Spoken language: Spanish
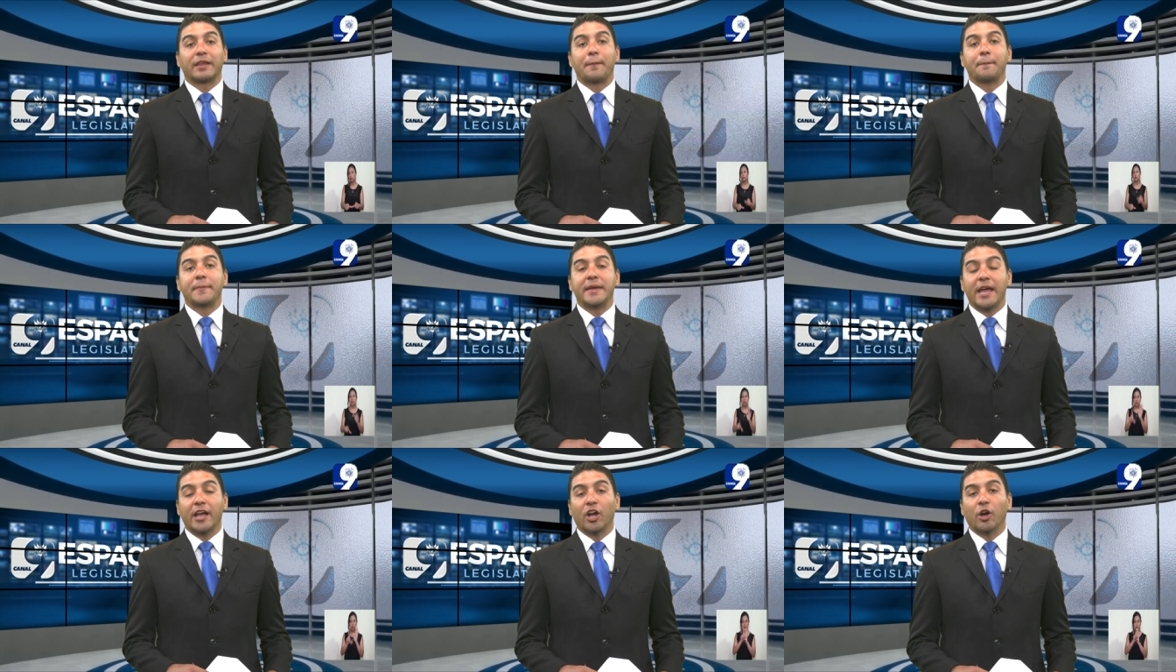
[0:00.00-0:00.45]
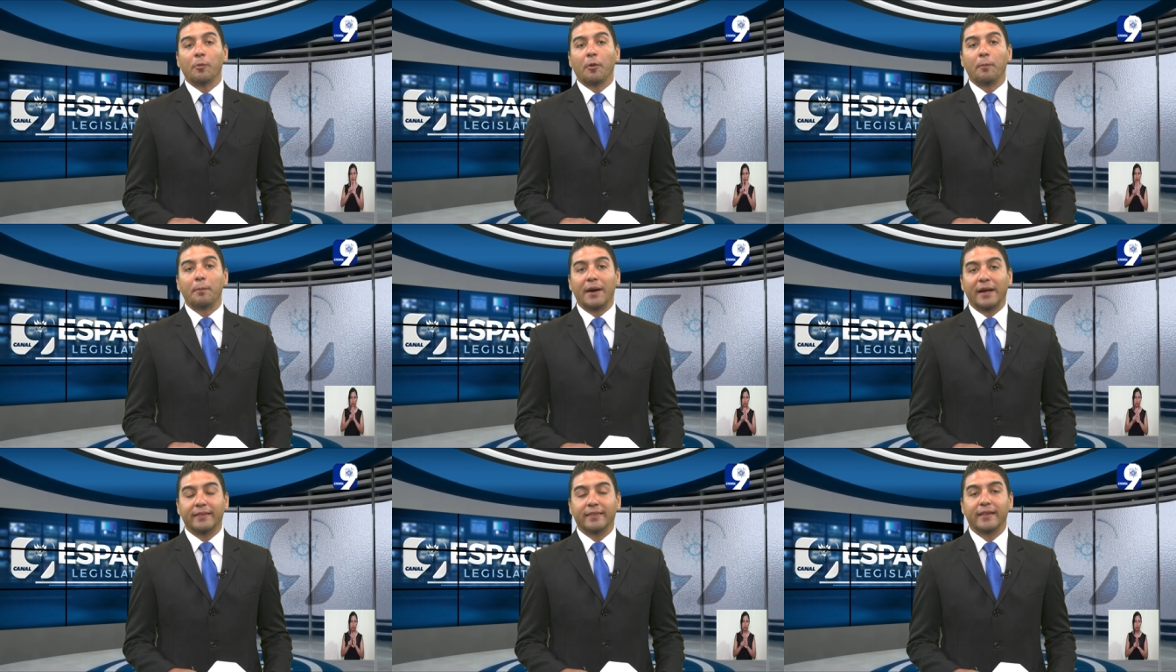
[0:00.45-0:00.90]
también como
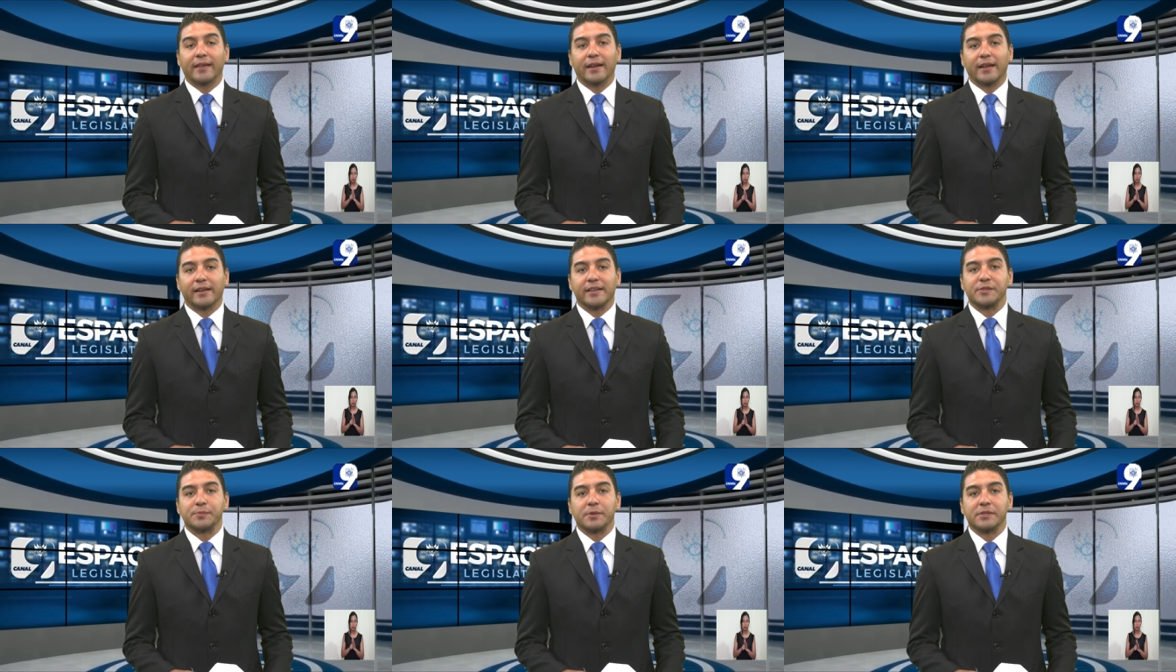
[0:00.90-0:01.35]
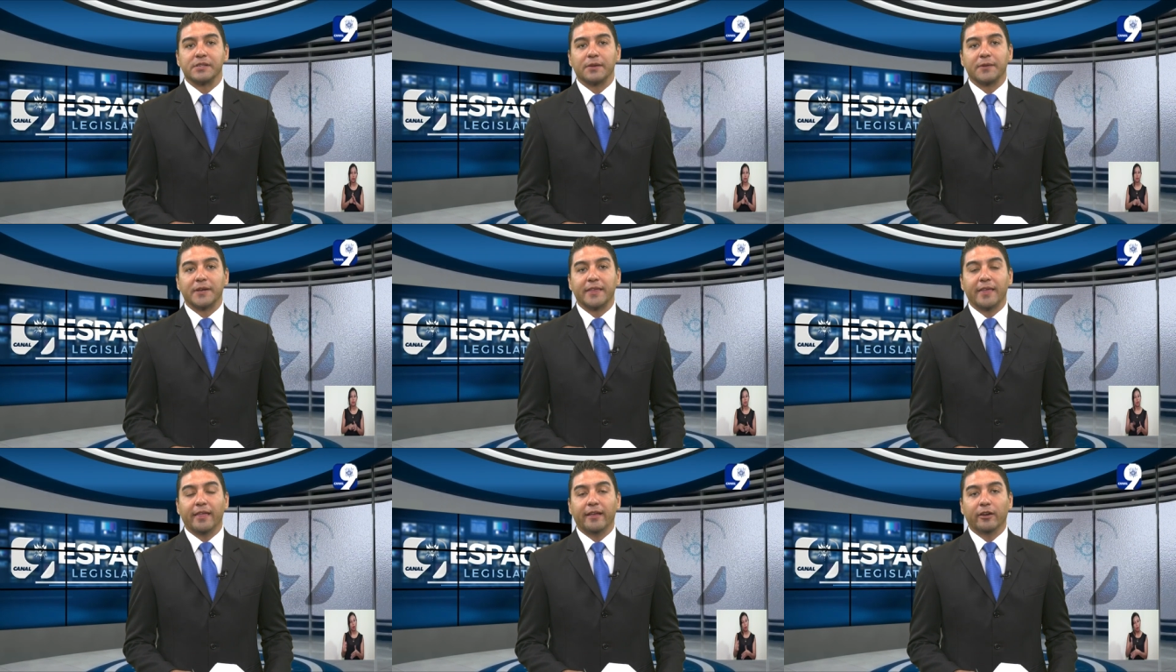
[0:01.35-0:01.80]
parte de la
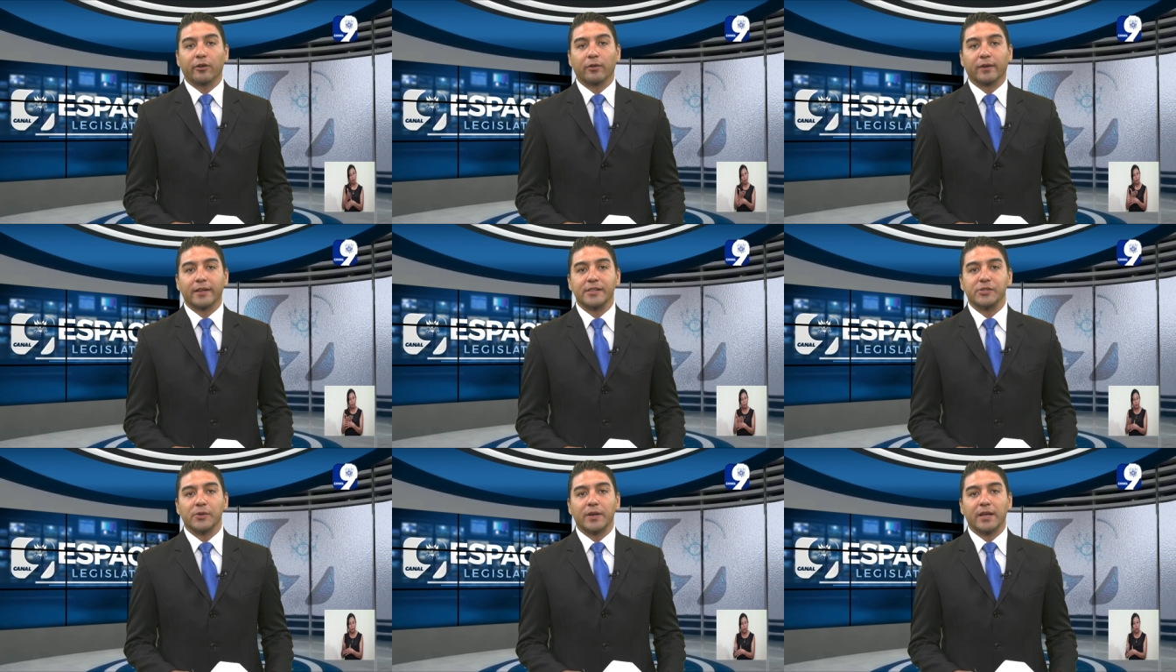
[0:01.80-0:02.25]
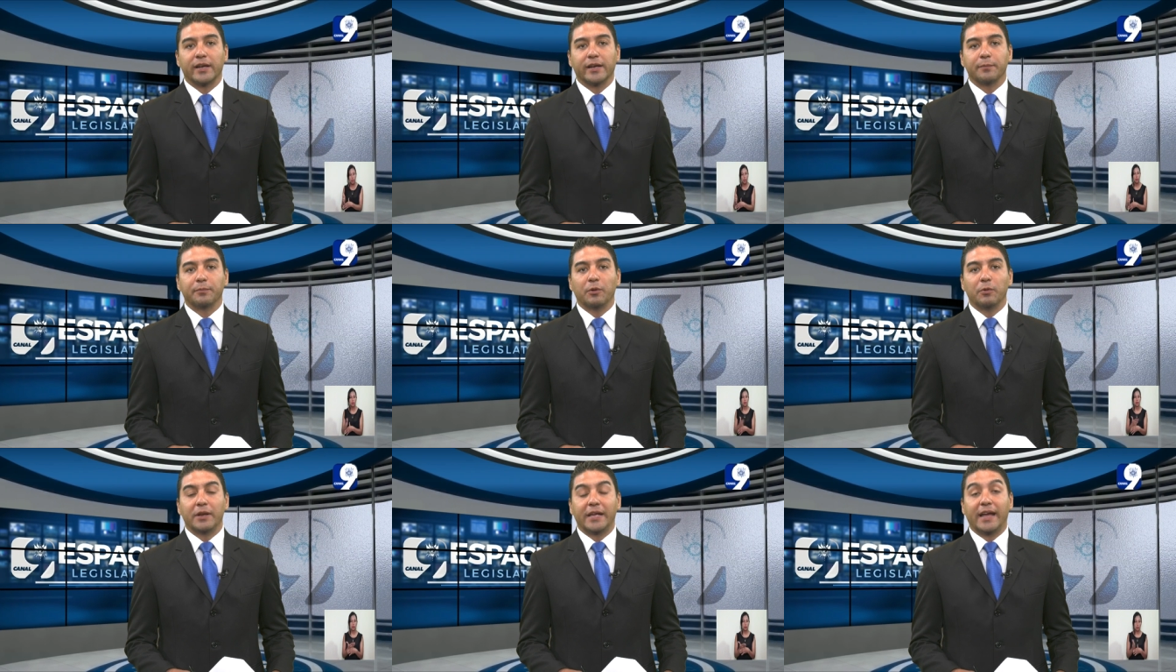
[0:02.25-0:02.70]
responsabilidad del Congreso de la
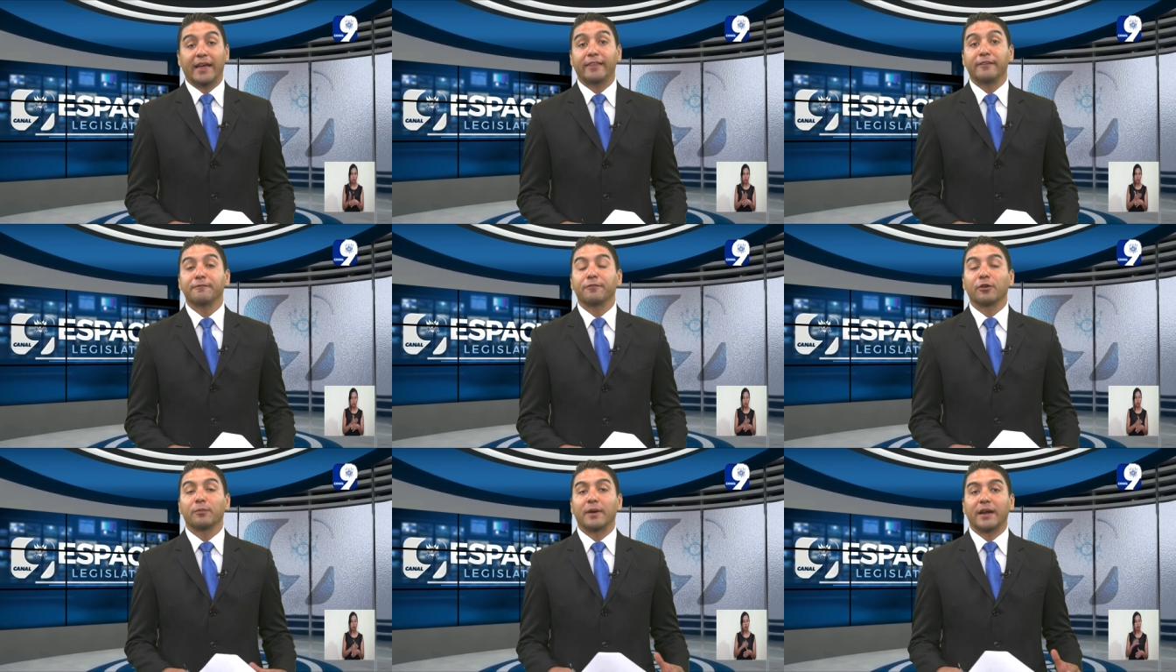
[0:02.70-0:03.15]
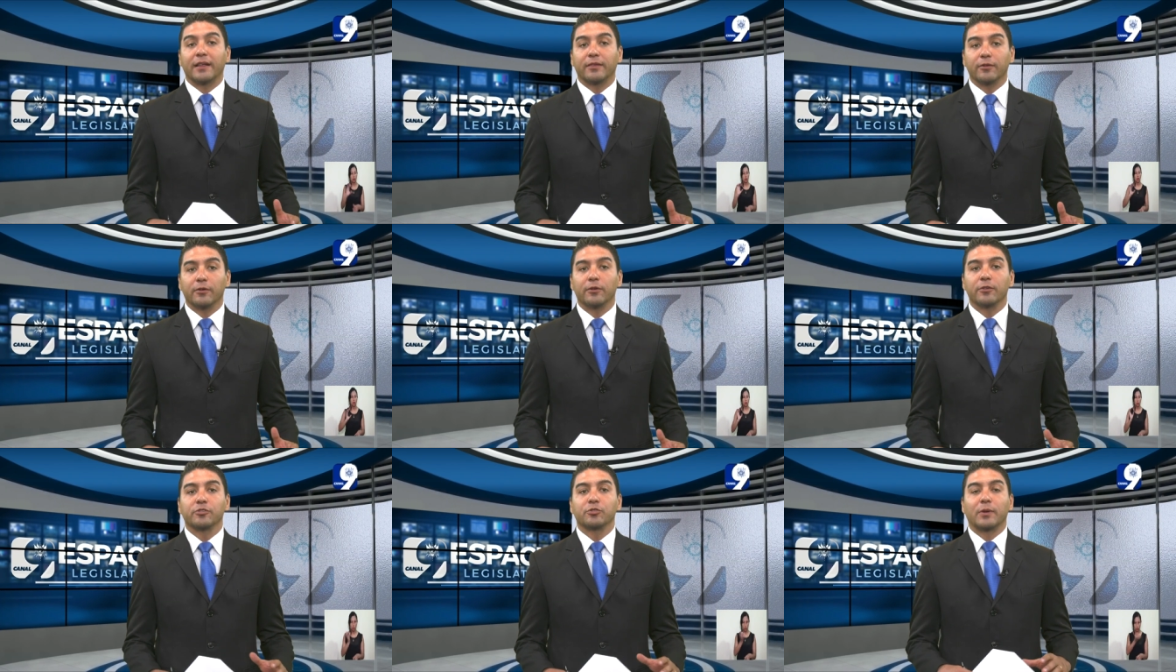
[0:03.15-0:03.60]
República de informar a
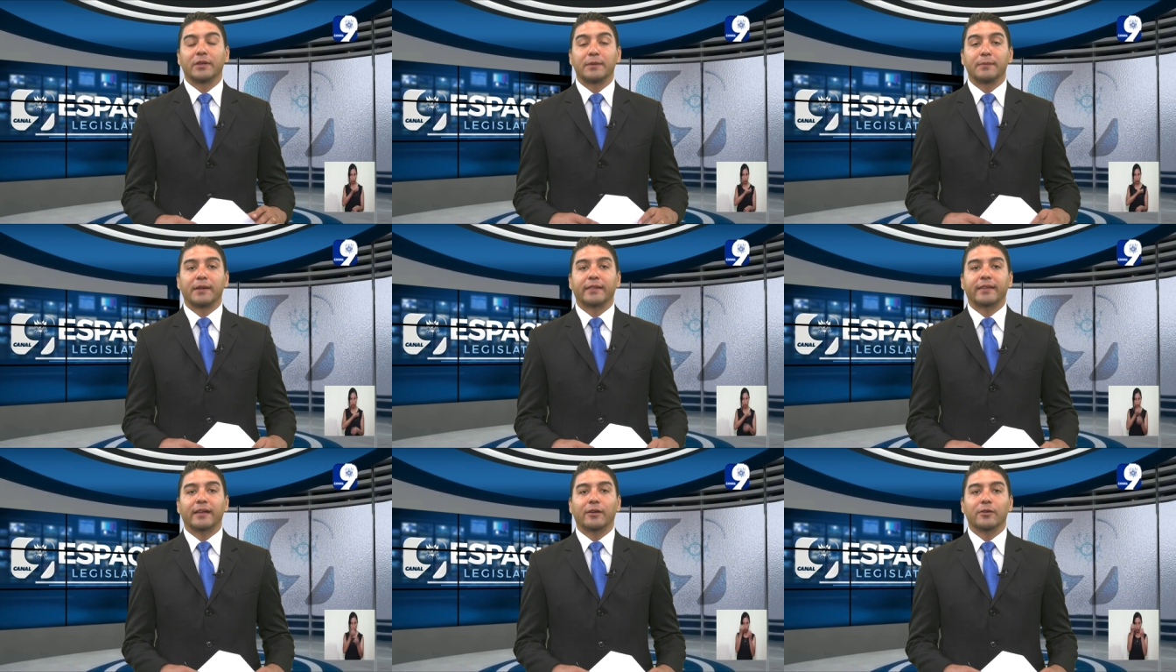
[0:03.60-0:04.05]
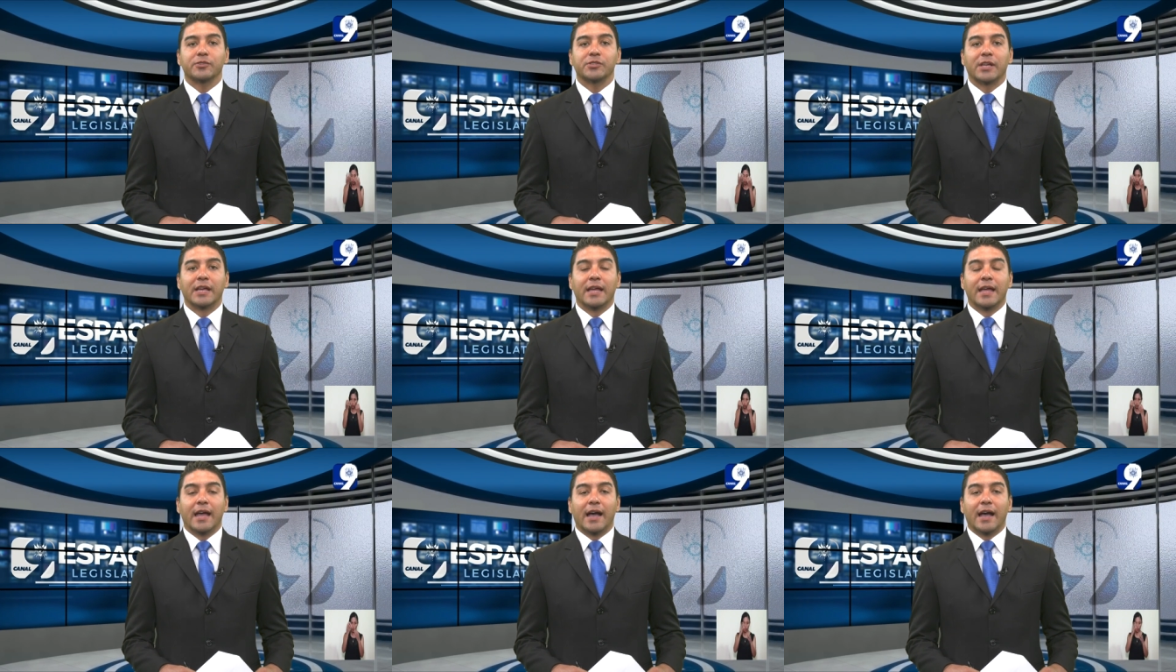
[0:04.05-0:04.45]
todos los guatemaltecos.